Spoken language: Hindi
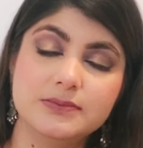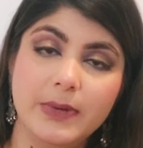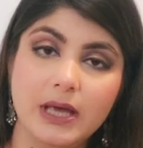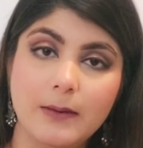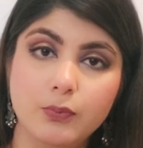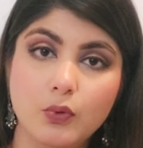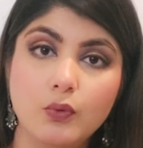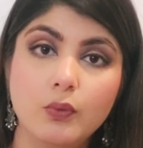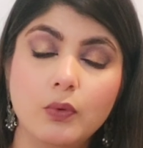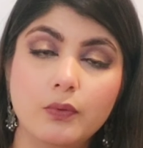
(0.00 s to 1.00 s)
में
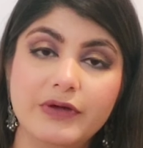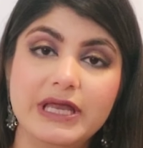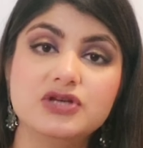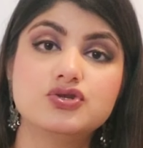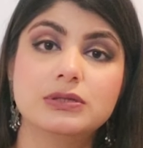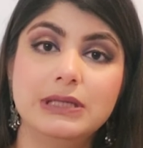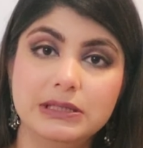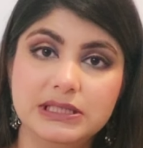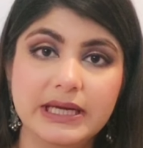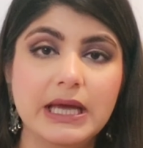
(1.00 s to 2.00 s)
आपको वेरिएशन
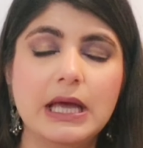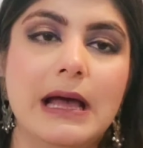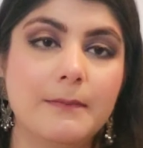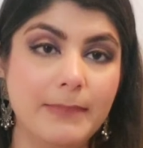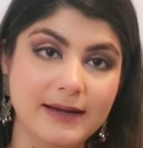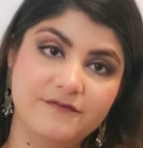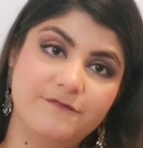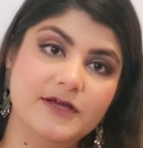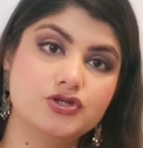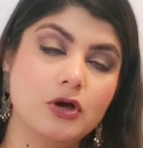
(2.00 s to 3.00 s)
देते हैं बट
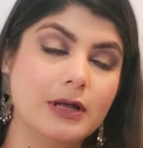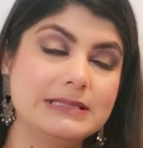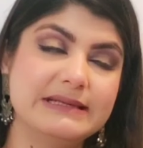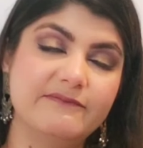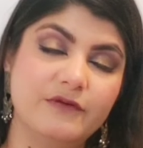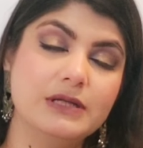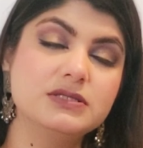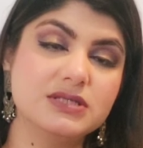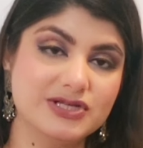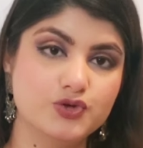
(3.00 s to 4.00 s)
फैशोर इज अ वन
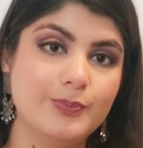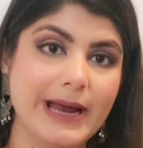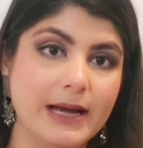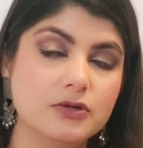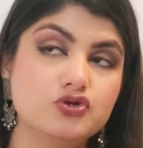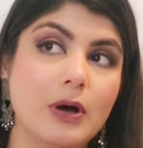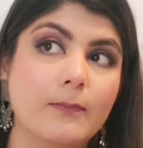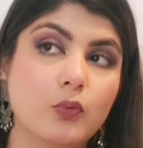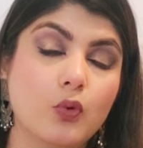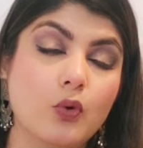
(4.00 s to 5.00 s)
सच ब्रांड जो
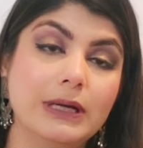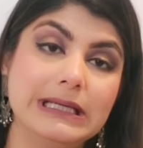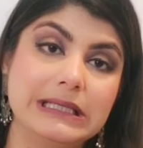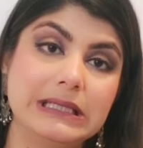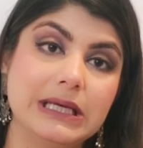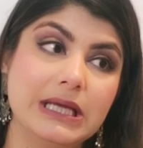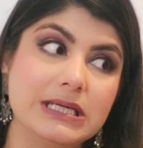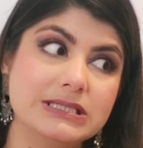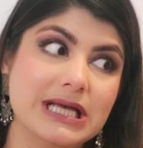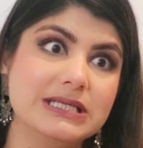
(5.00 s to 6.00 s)
आपको इतने
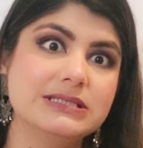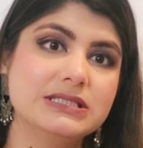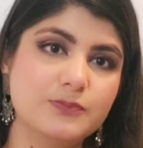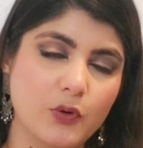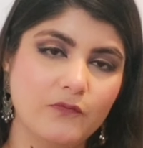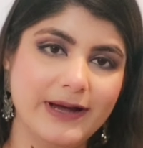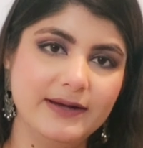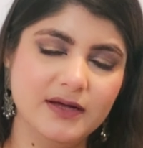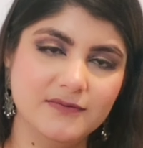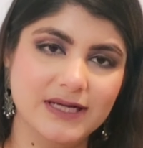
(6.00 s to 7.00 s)
साइजेस प्रोवाइड
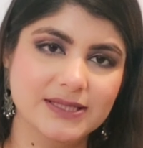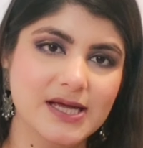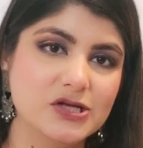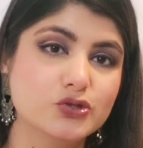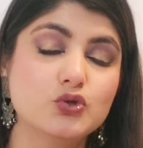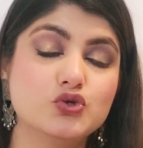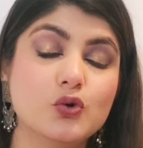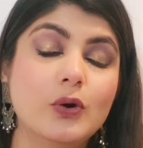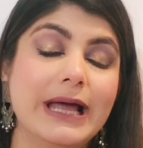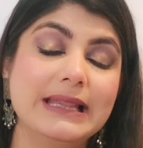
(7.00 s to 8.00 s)
करवाता है सो so,
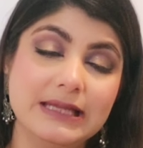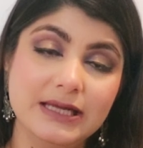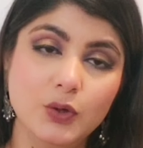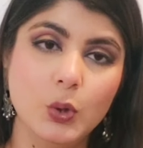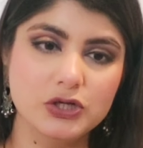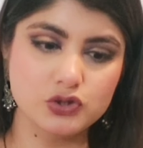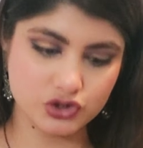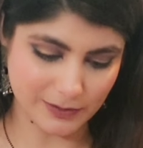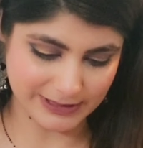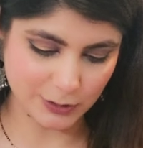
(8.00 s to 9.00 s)
जो हेल्दी लोग हैं जो
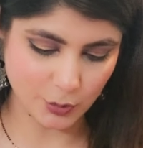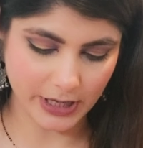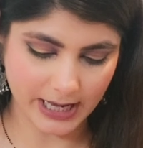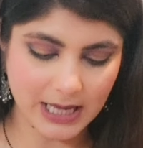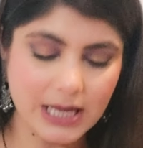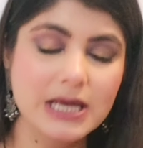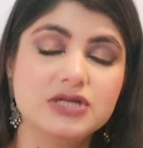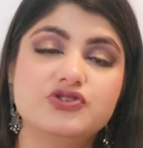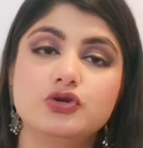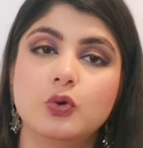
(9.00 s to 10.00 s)
चबी लोग हैं
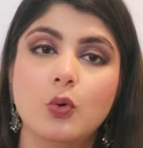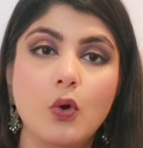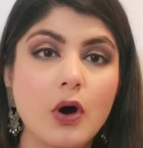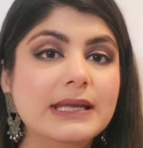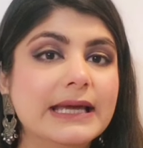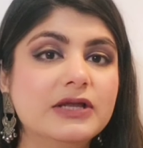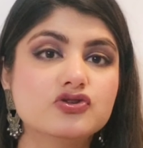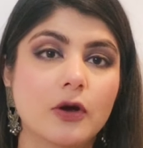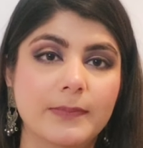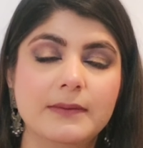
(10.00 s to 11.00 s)
जिनको ऑनलाइन
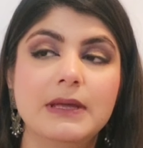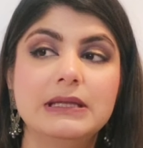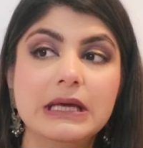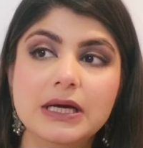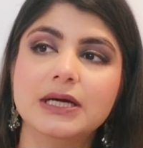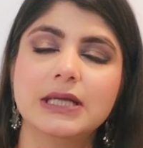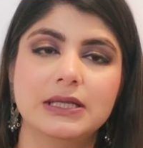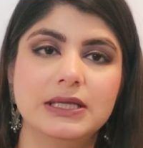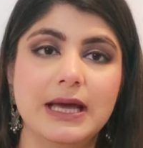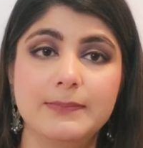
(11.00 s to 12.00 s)
शॉपिंग में दिक्कत
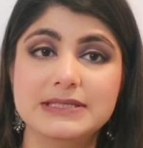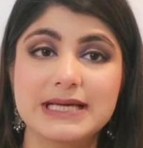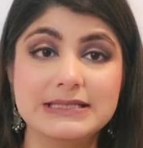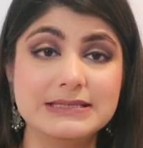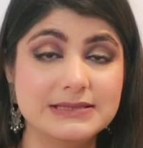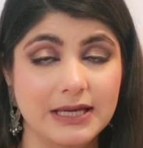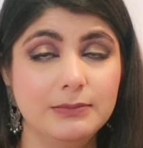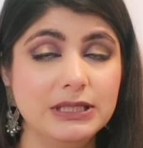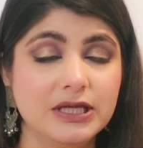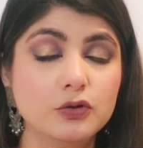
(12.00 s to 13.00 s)
आती है अपने साइजेस नहीं
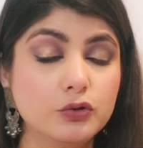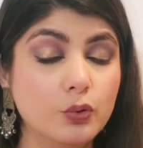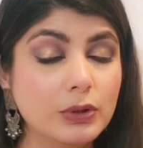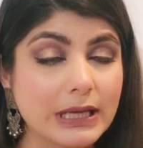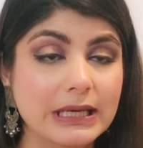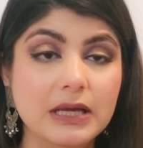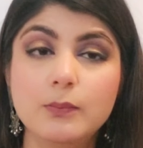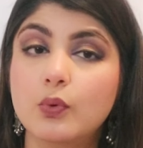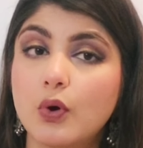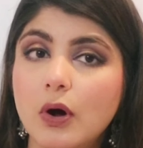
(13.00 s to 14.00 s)
मिलते हैं तो उनके लिए
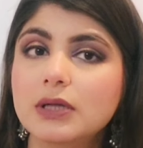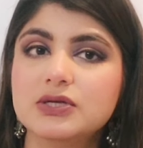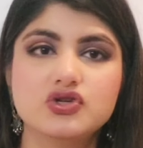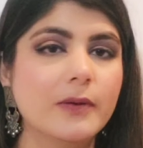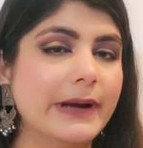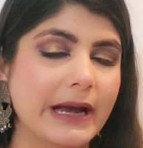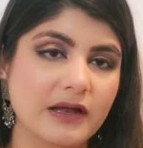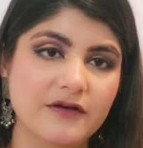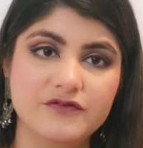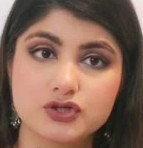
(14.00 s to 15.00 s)
बहुत अच्छा ब्रांड
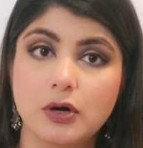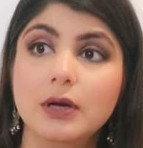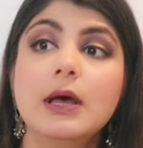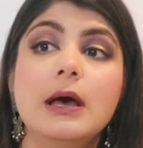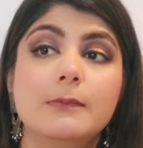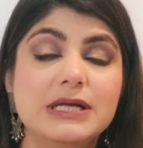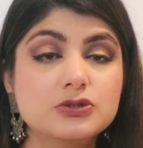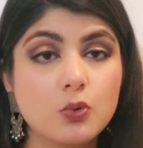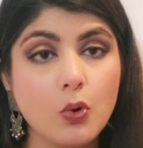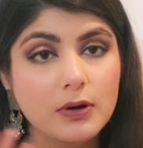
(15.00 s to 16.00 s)
है फैशोर प्लस
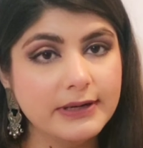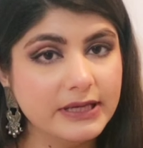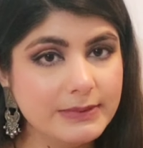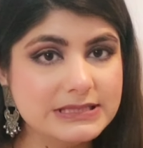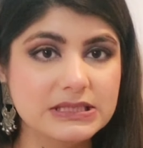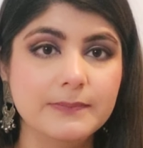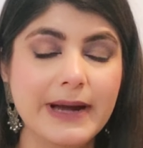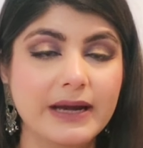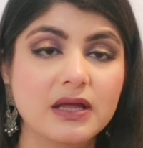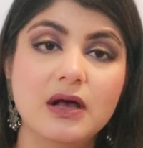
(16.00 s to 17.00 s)
क्वालिटी भी इसकी
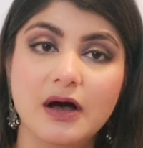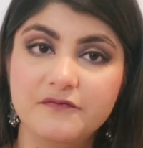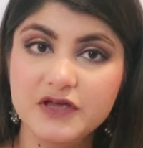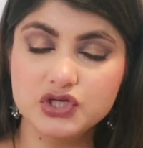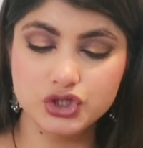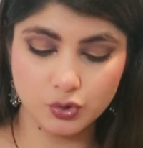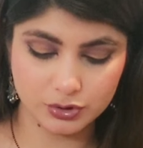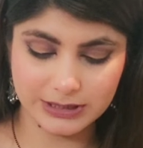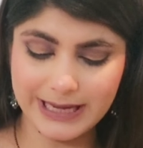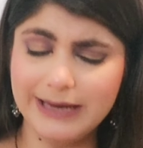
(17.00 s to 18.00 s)
ब्रांड की काफी अच्छी
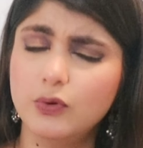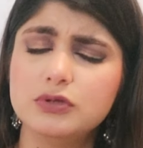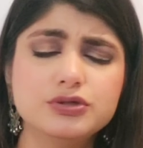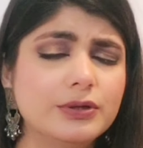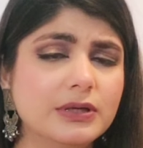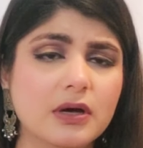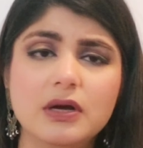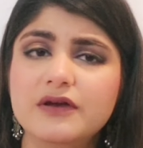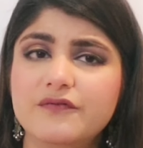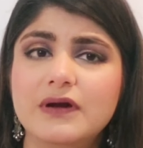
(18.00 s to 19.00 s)
होती है एंड ऑल्सो
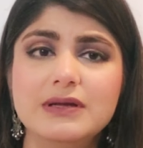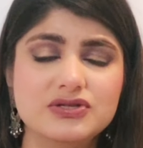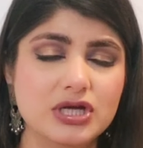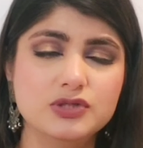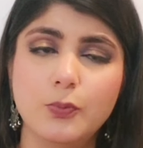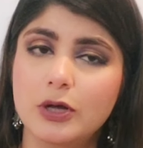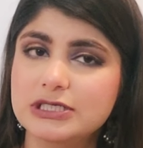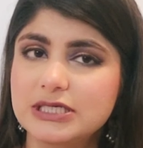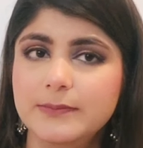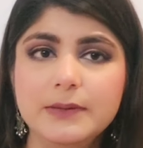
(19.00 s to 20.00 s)
रिटर्न रिफंड एक्सचेंज
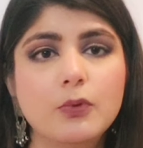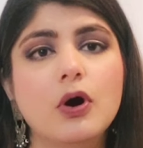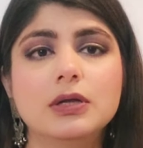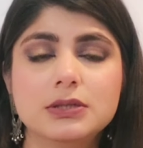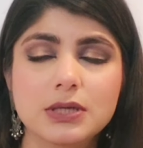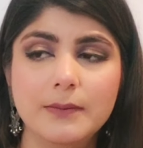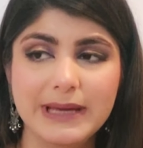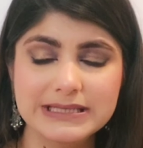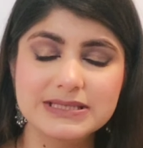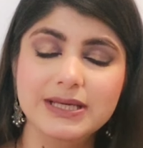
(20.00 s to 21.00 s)
पॉलिसी भी बहुत
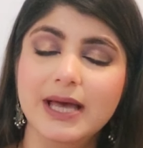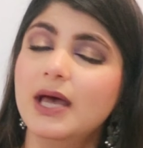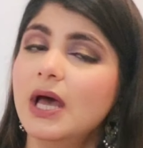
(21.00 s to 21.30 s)
अमेजिंग है